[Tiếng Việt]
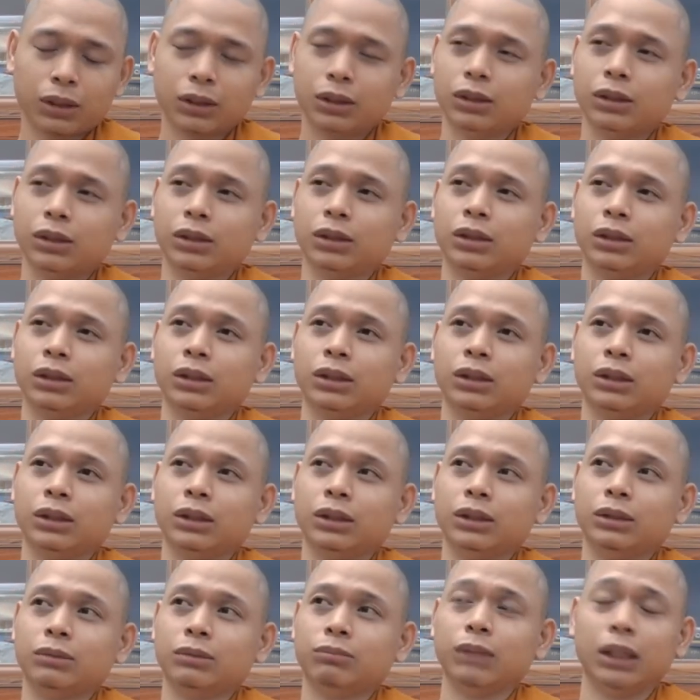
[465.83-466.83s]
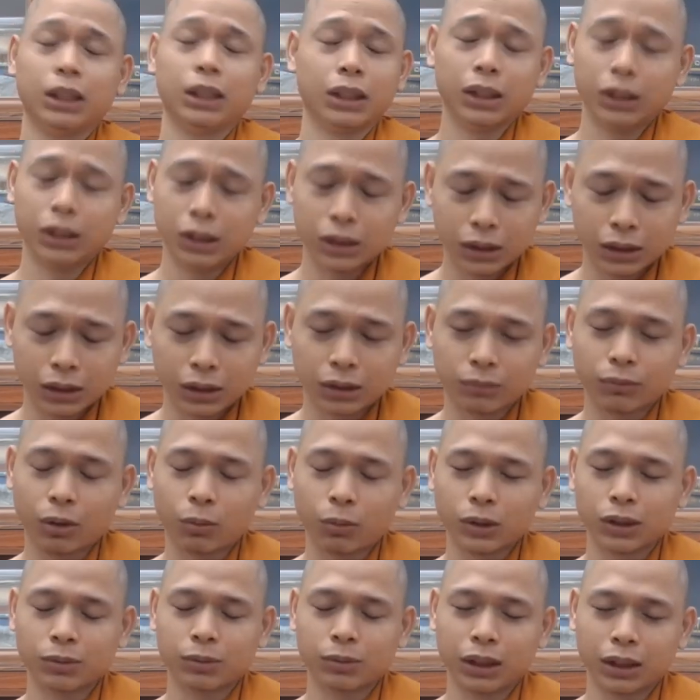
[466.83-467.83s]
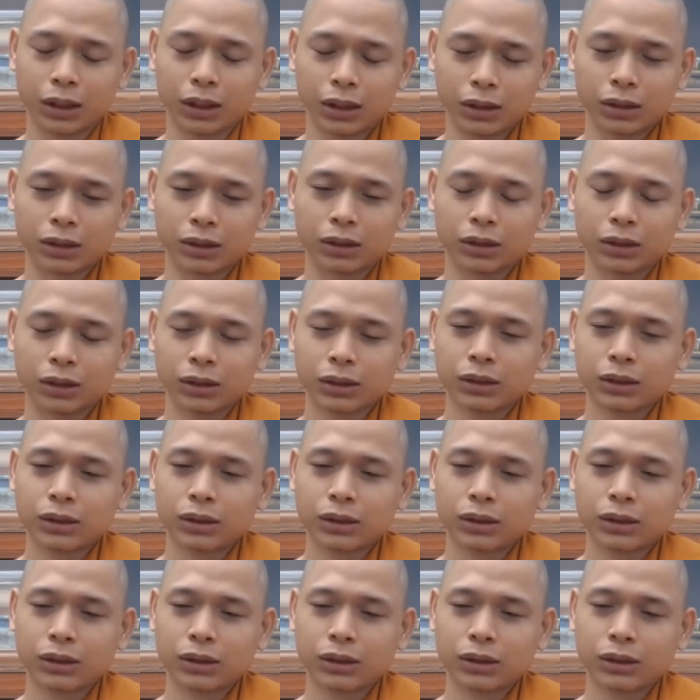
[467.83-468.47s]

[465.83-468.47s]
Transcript: người bình thường một người bình thường